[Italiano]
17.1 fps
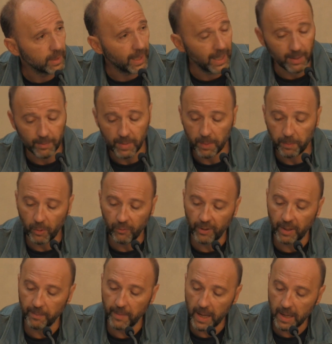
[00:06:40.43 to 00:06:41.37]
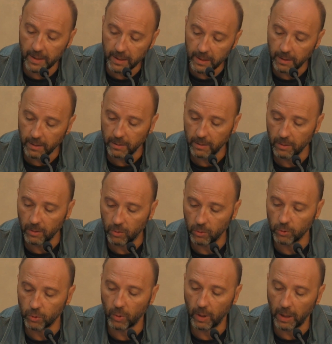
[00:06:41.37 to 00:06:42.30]
e le mie povere mani
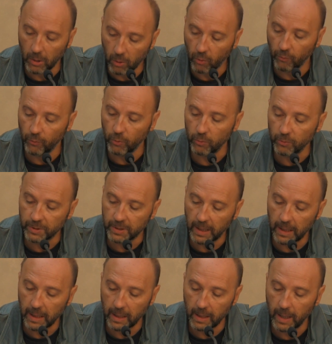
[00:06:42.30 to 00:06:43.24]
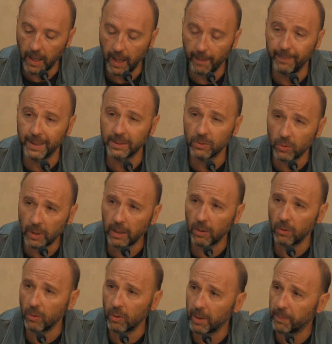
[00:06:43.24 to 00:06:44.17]
contro la loro volontà,
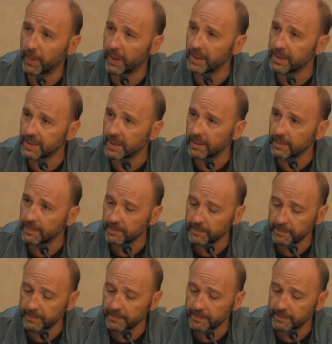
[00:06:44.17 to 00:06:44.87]
abbandonarono la presa.